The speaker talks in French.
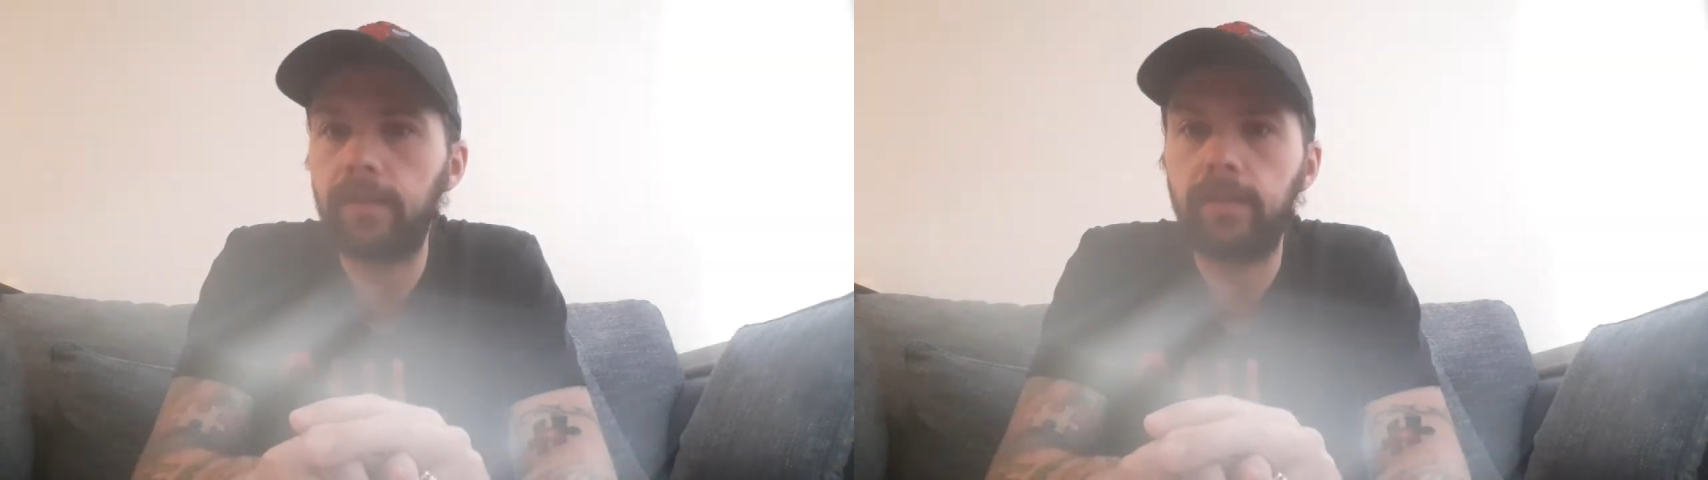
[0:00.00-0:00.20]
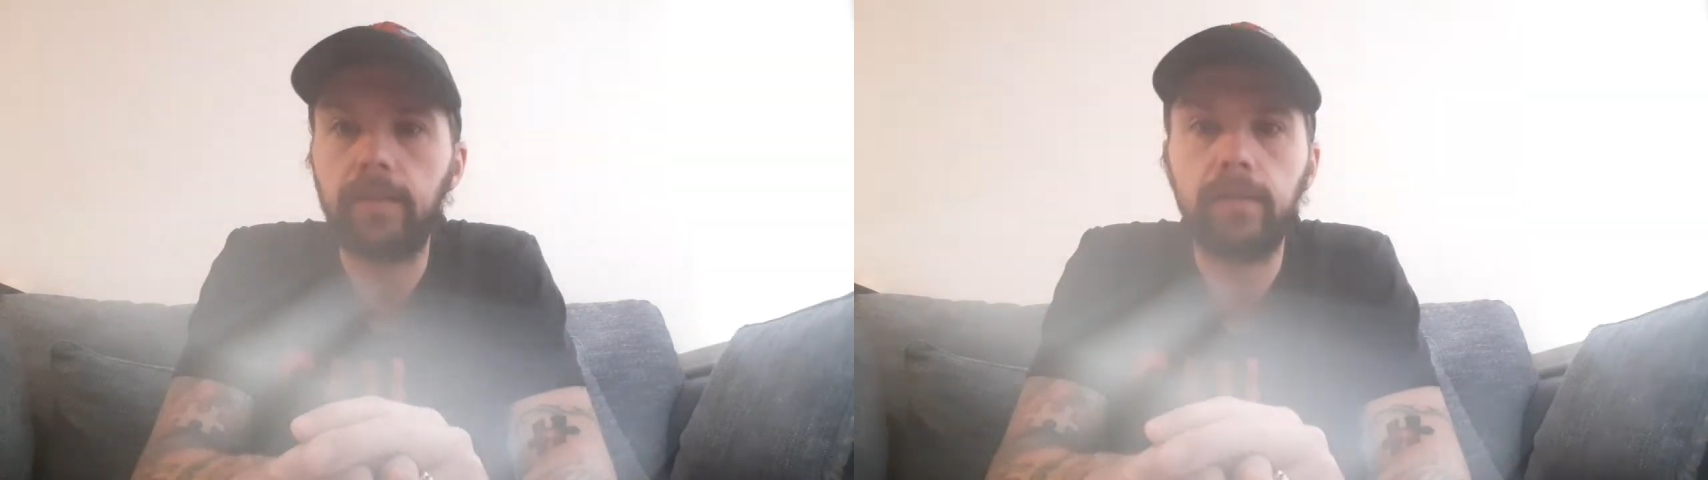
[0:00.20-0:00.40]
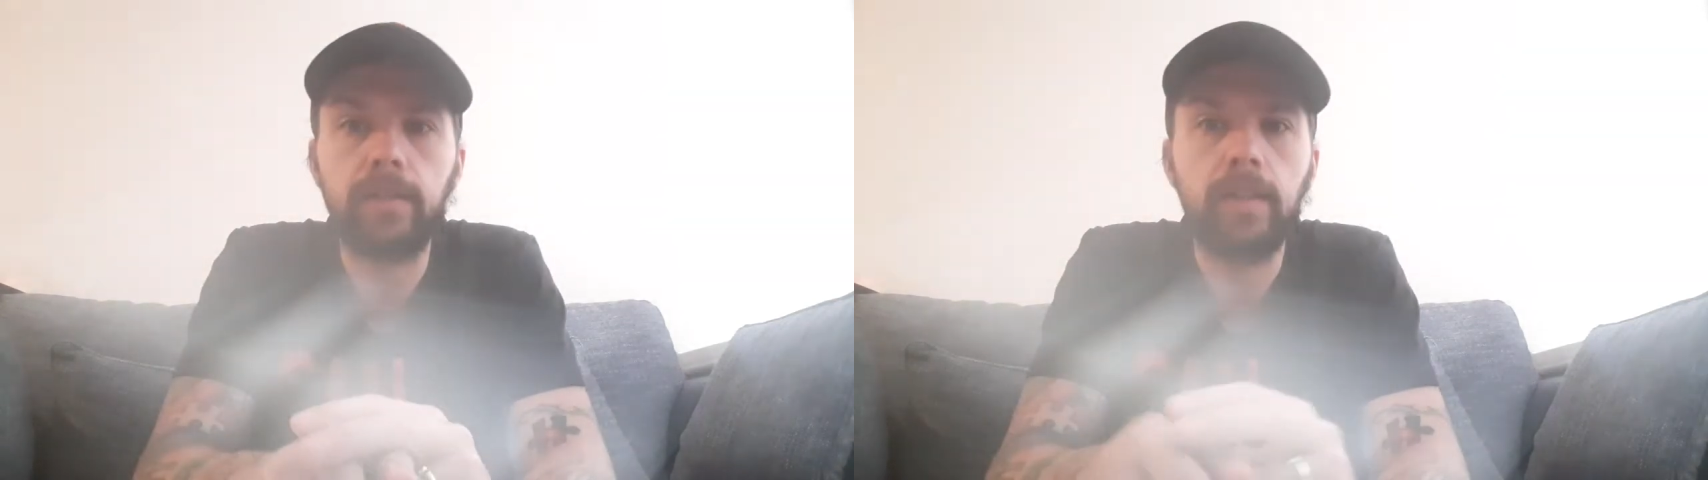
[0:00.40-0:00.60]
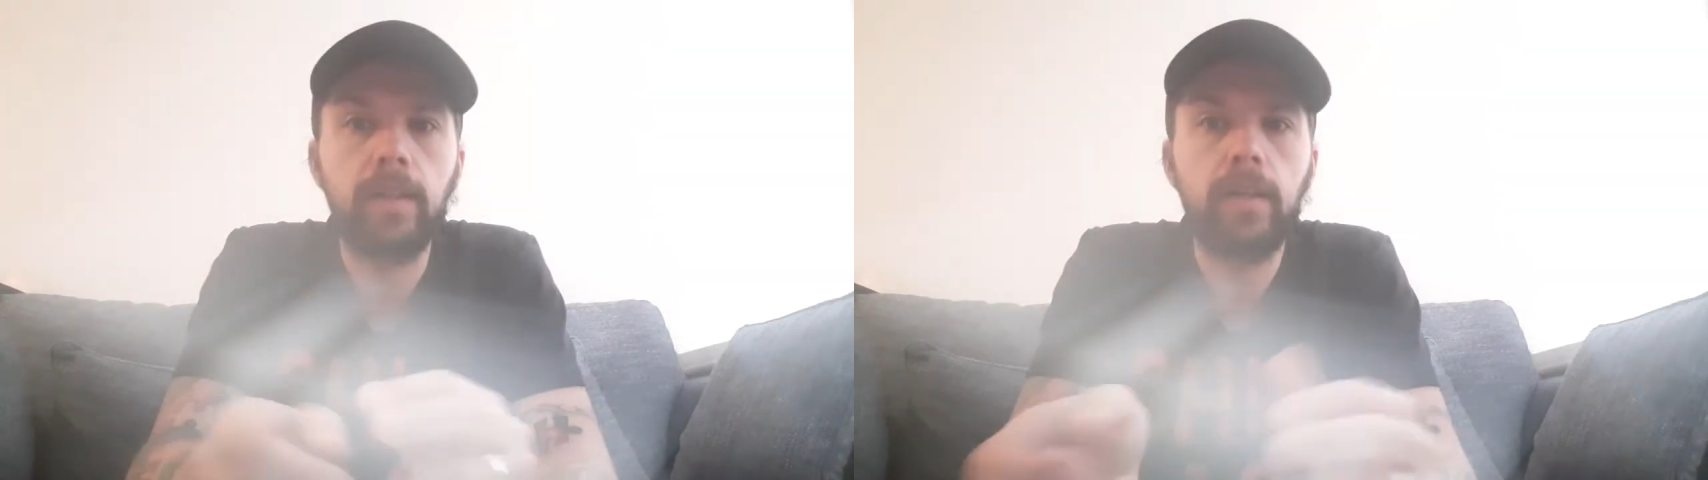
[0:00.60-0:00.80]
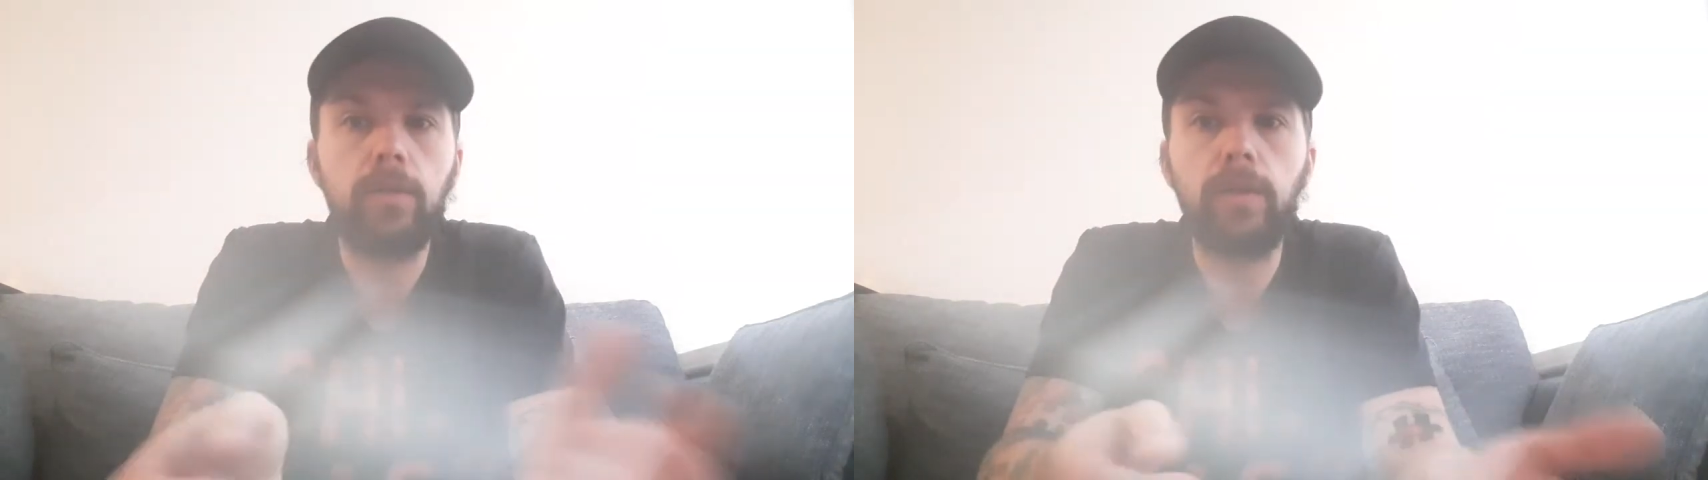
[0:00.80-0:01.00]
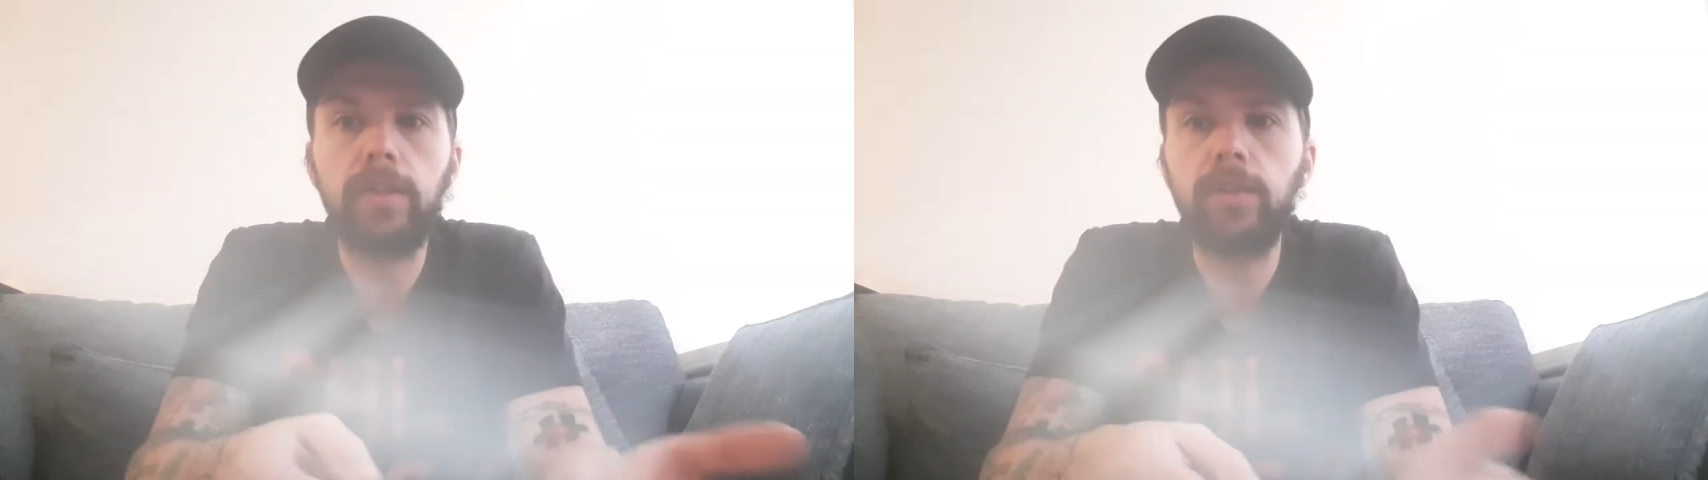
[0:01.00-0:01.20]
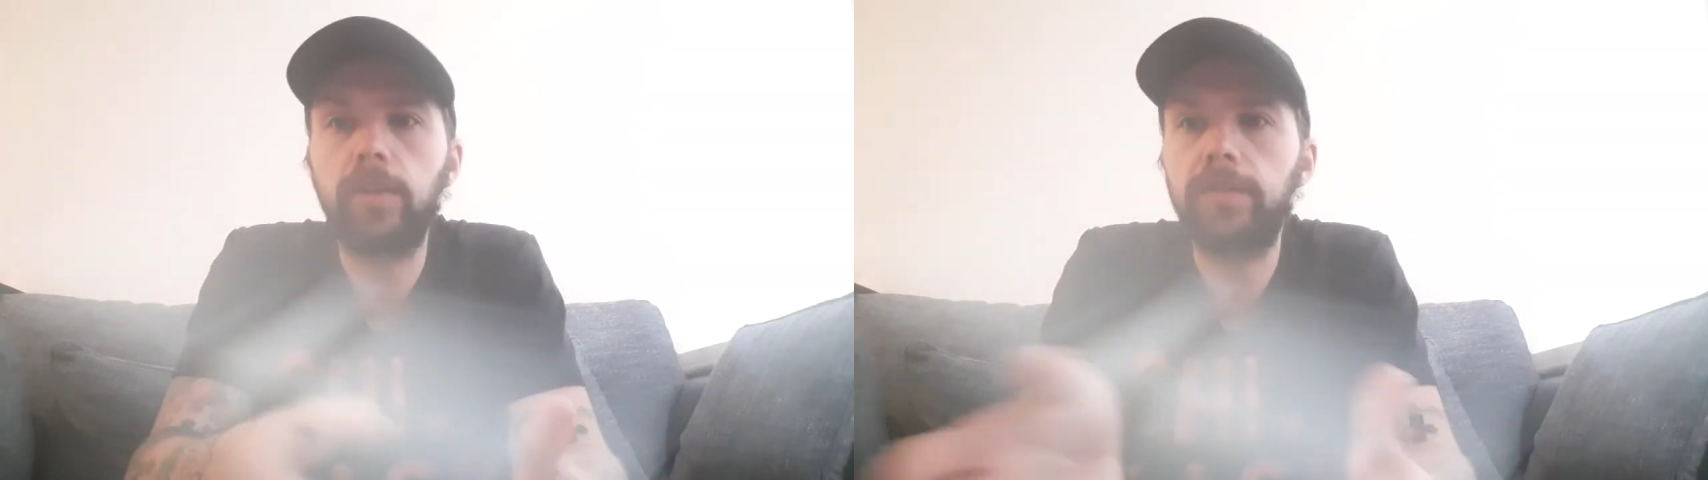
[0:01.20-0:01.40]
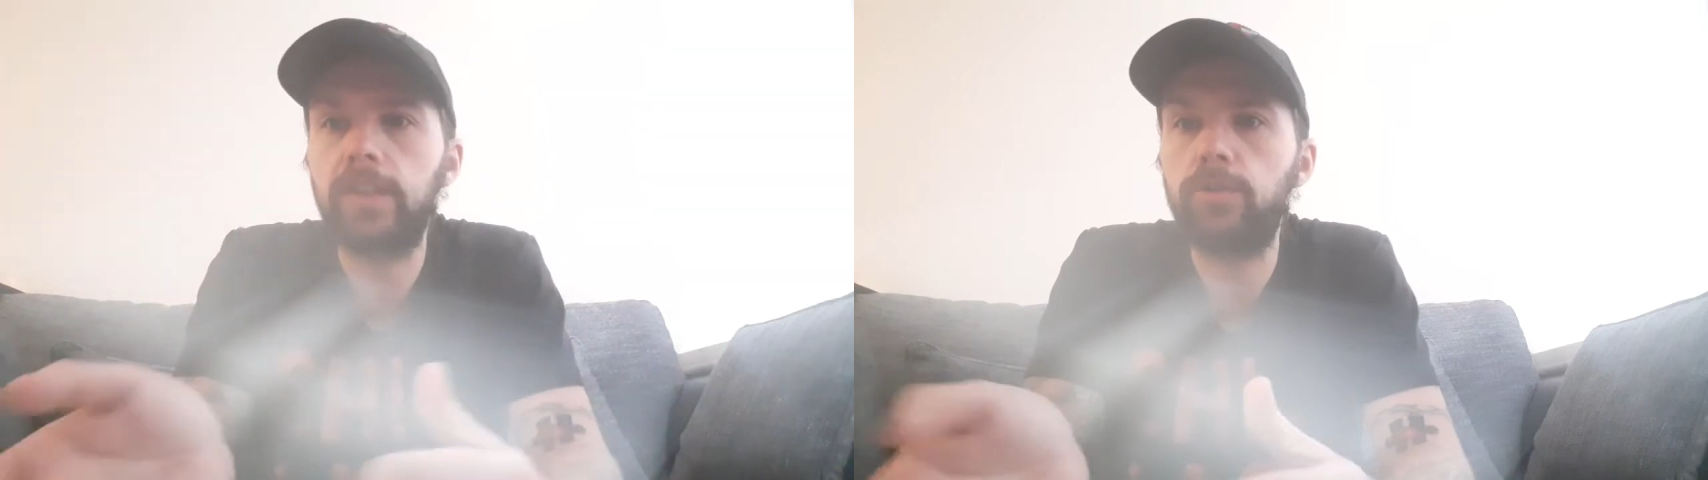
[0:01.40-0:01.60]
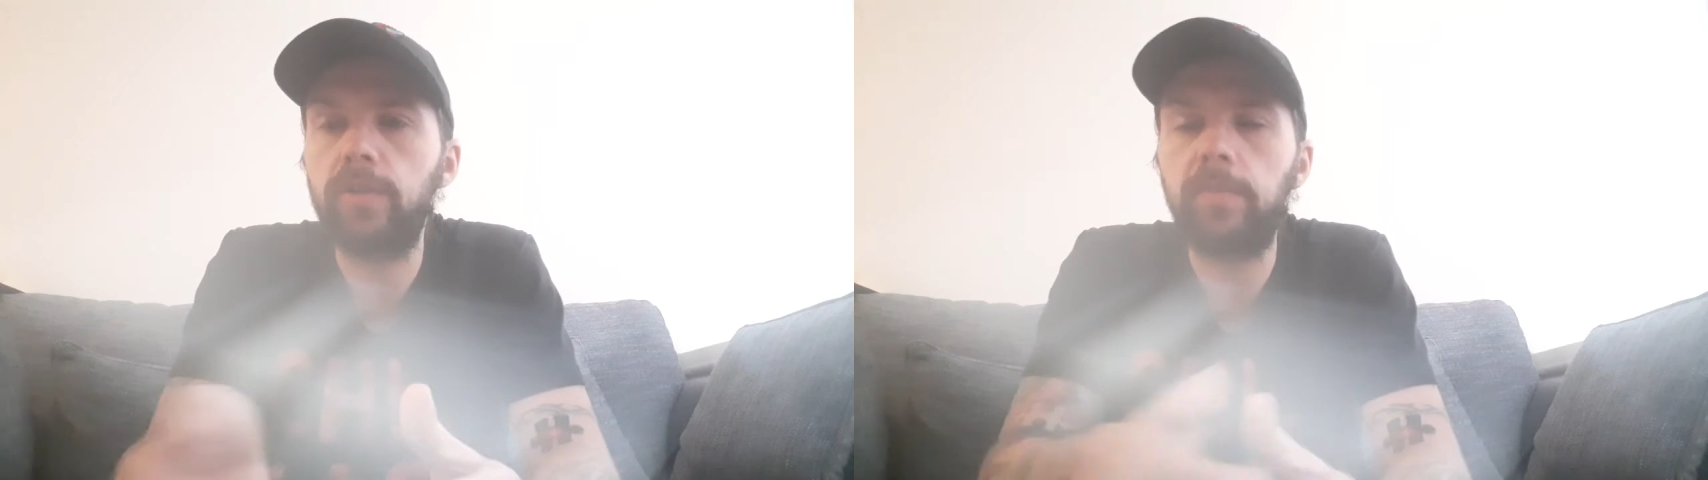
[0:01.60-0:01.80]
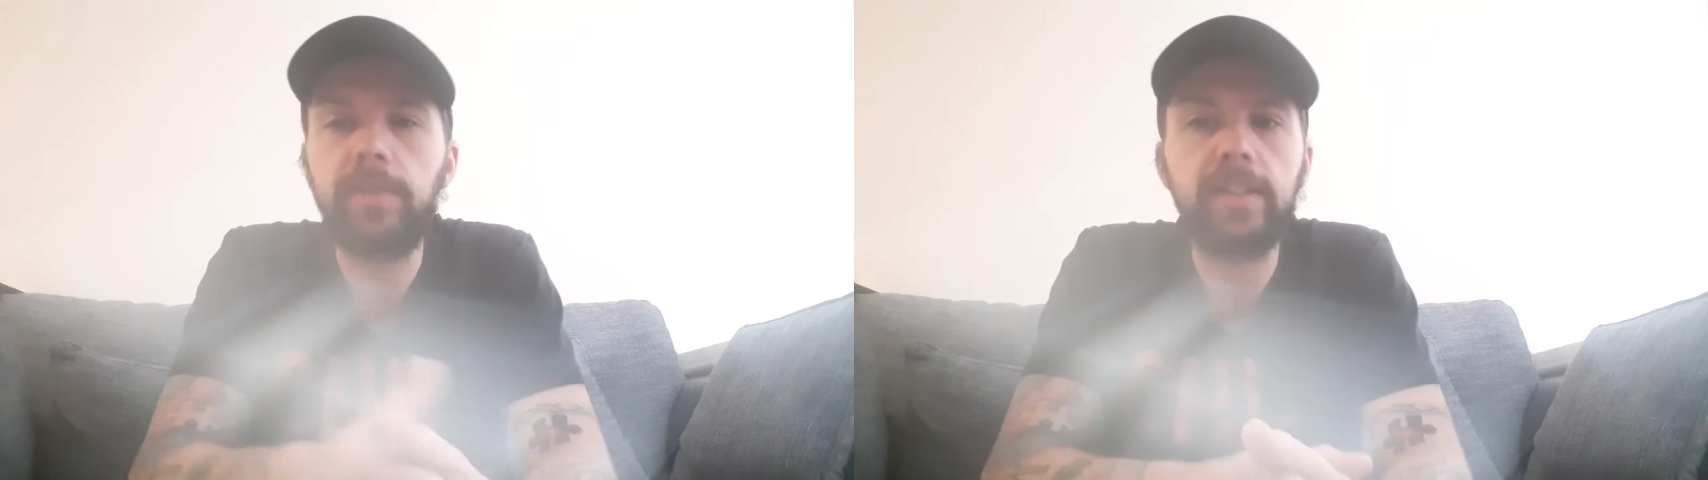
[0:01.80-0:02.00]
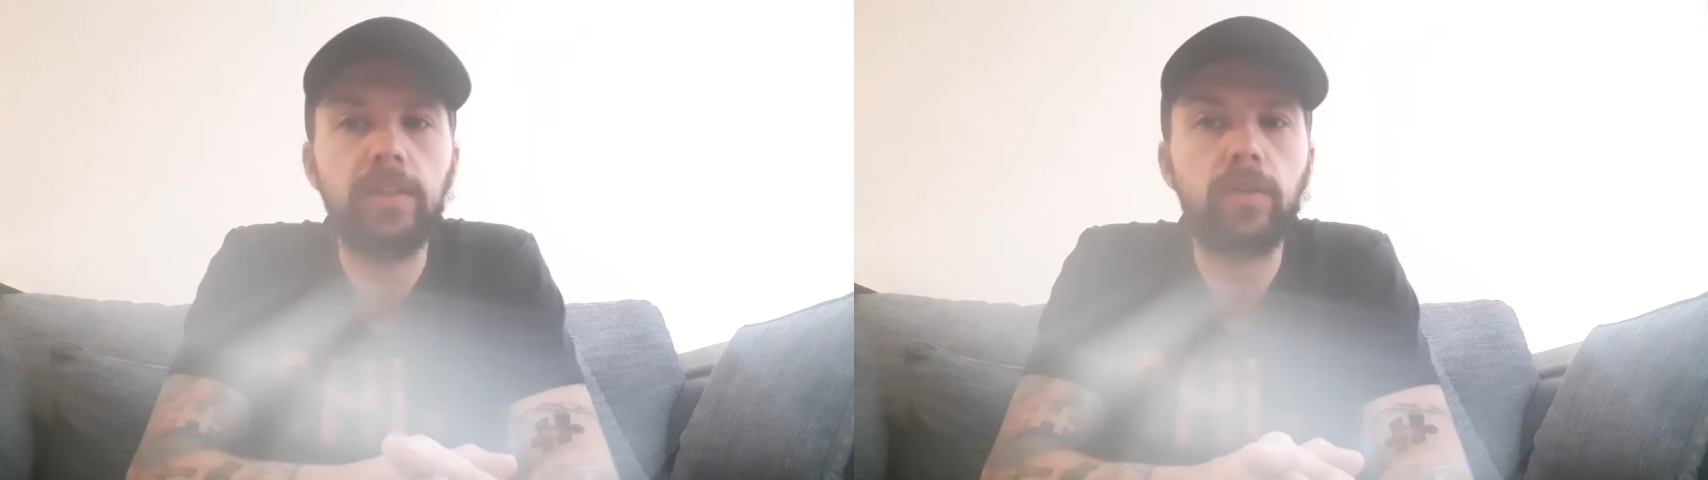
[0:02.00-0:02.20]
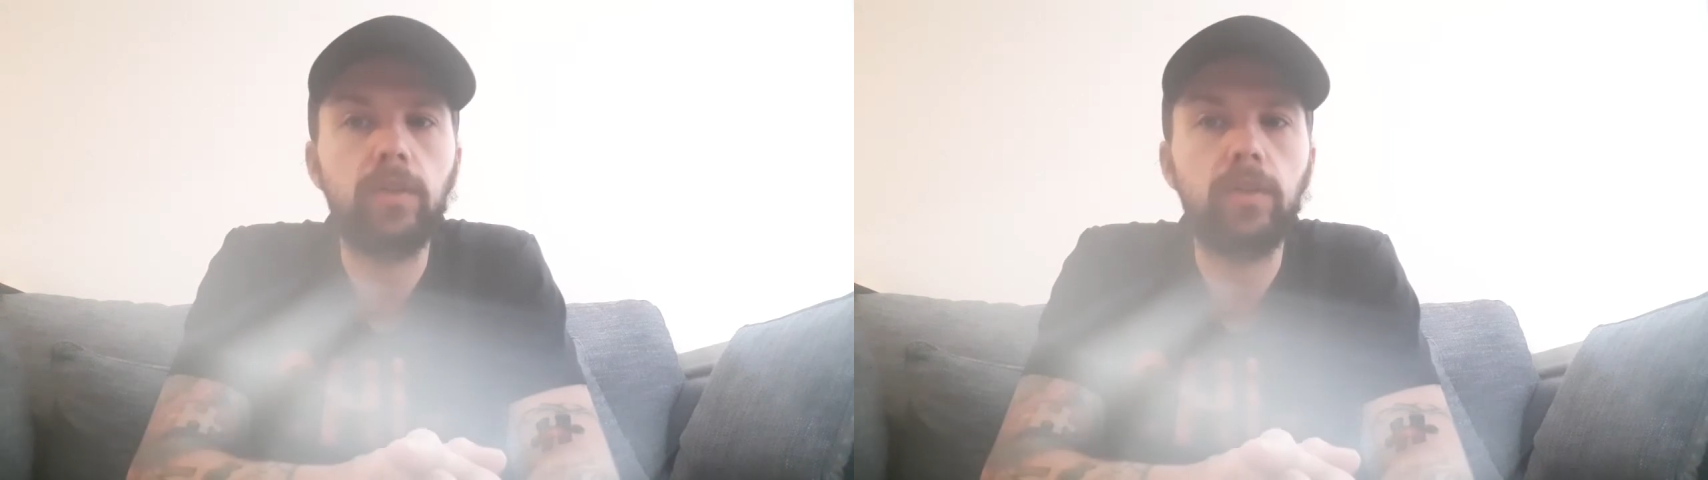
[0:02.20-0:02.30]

le off s'il joue les pick and